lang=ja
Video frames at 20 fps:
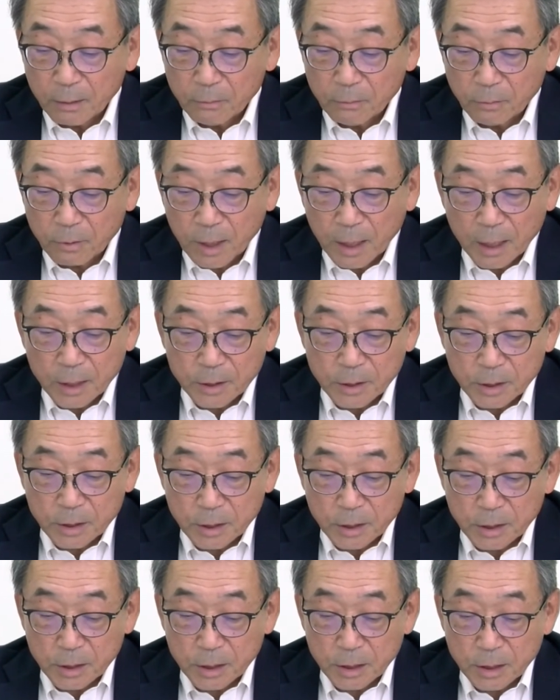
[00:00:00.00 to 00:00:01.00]
を開始し
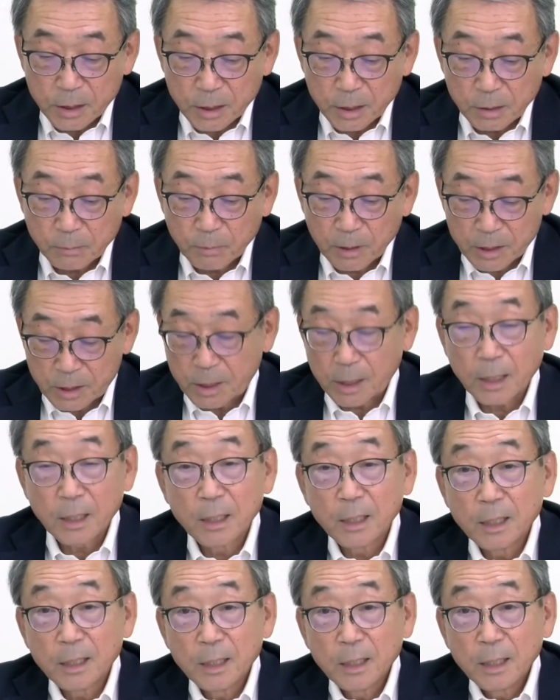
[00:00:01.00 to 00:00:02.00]
ました
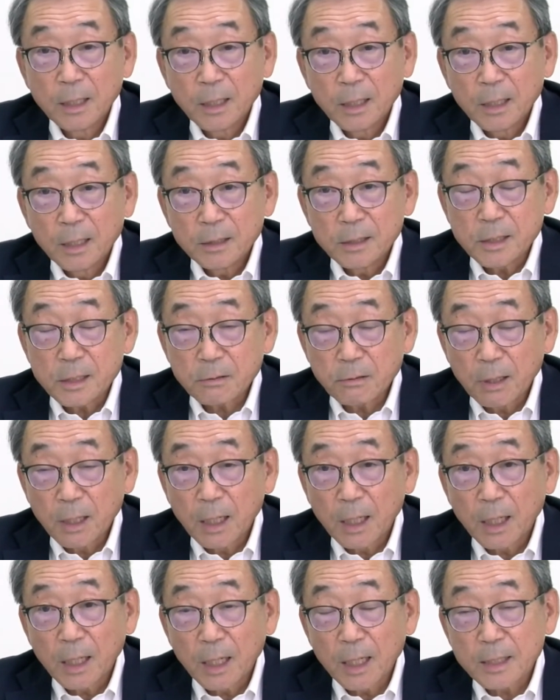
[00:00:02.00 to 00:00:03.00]
実
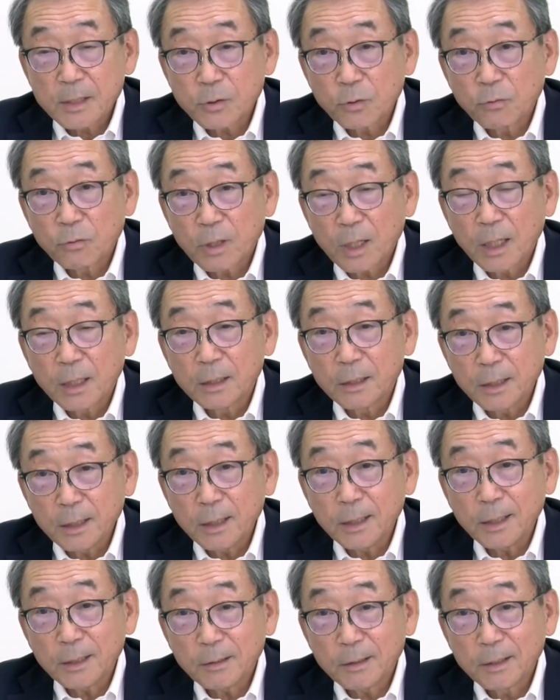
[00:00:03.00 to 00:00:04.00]
はその間
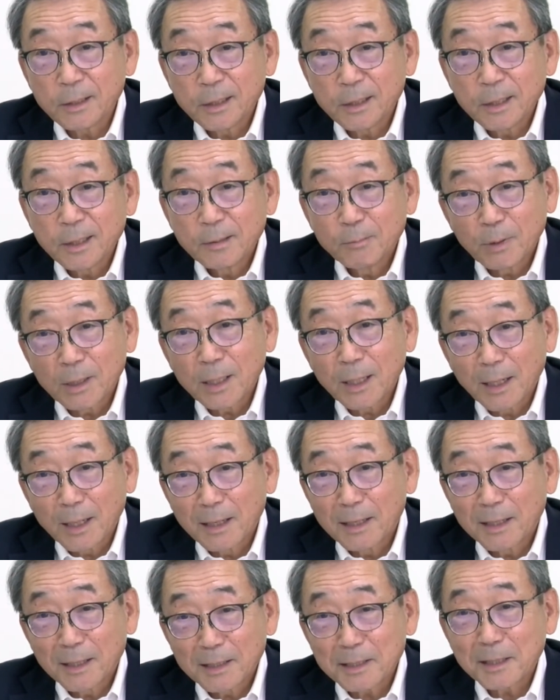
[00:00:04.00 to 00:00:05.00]
にまだ
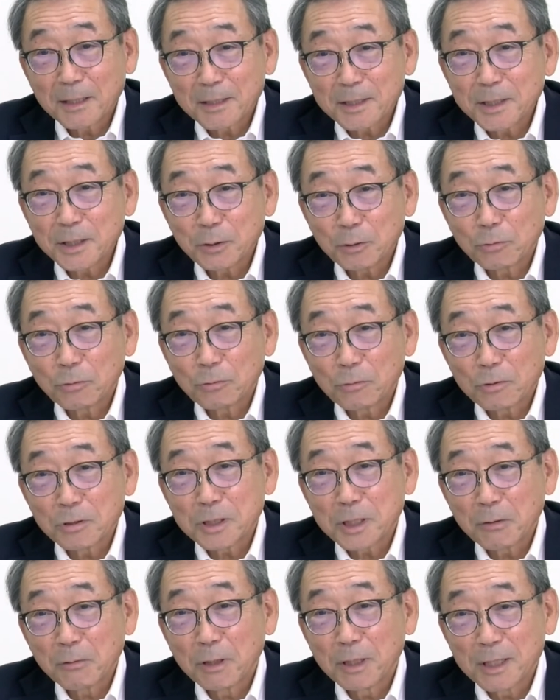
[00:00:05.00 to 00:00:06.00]
新しいことと
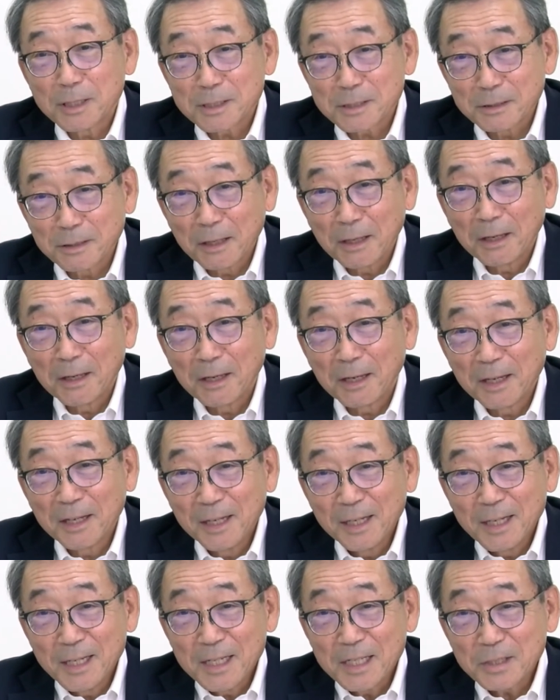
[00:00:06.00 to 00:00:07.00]
してはですね
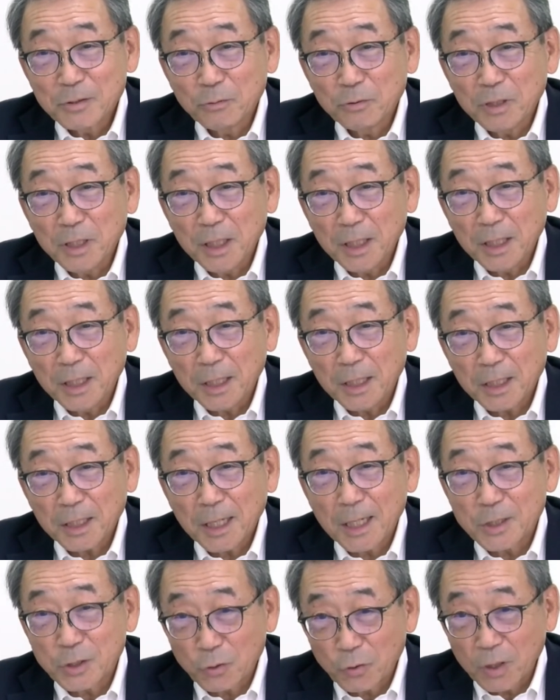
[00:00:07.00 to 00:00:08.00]
ソニー化
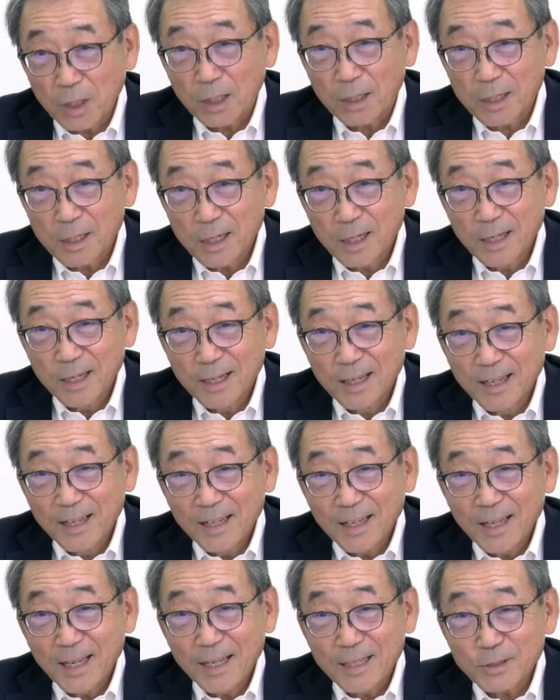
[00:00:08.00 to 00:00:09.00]
粧品
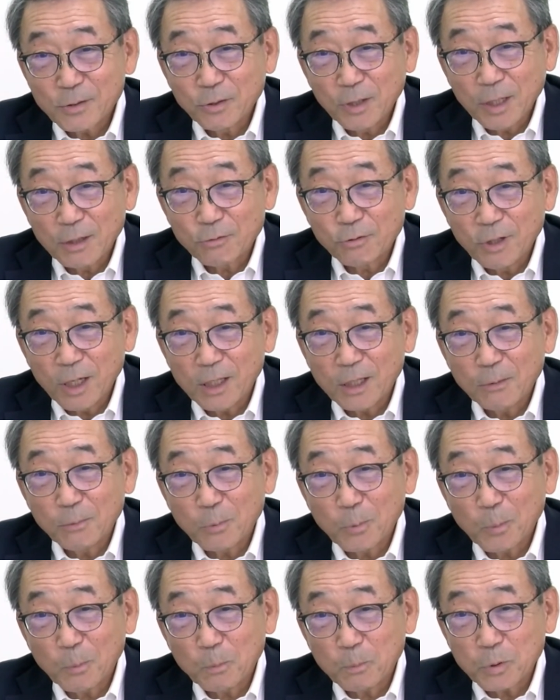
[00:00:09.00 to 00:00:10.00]
え
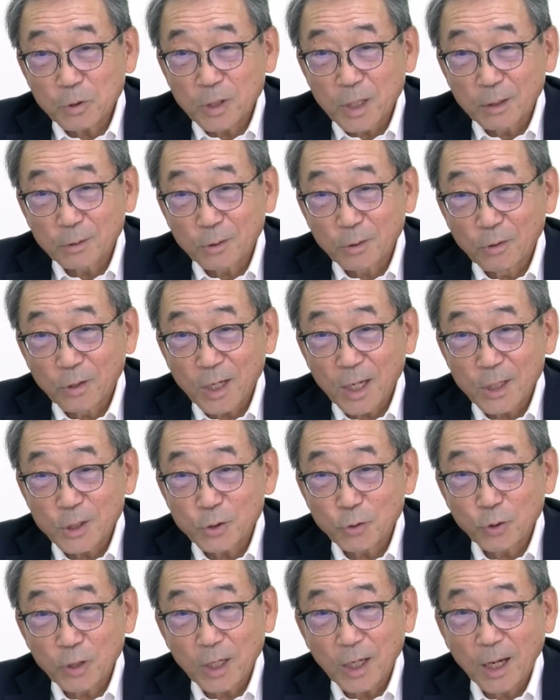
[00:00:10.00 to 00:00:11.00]
ソニークリエイティブプロダクトの化
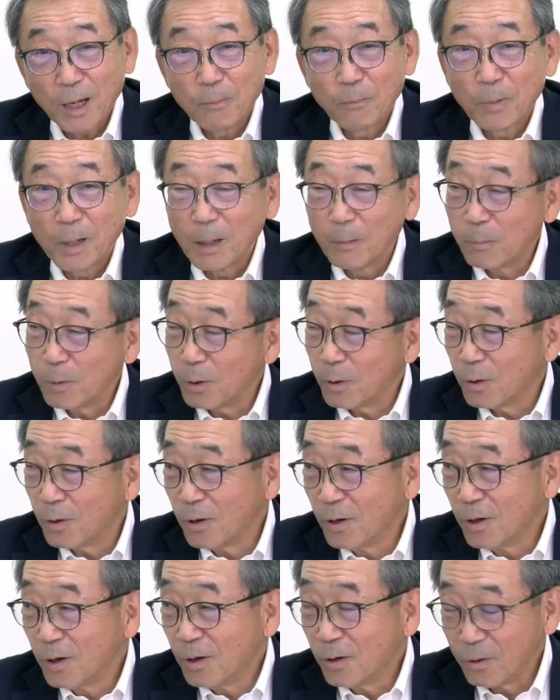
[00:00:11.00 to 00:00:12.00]
粧品販売も
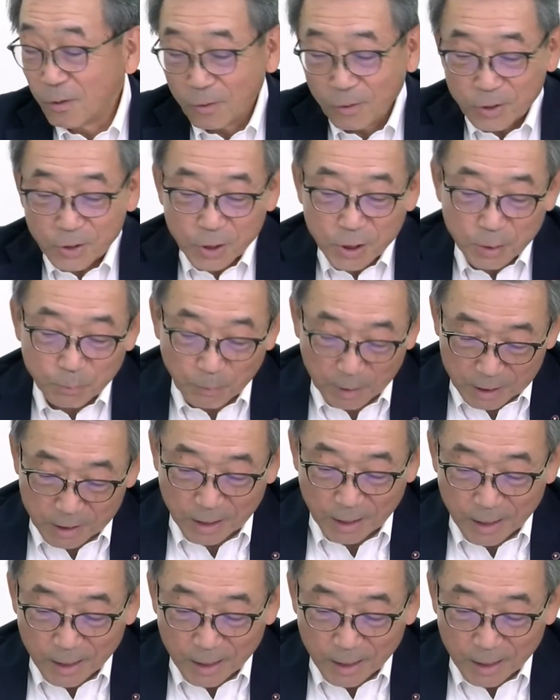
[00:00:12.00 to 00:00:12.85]
しまし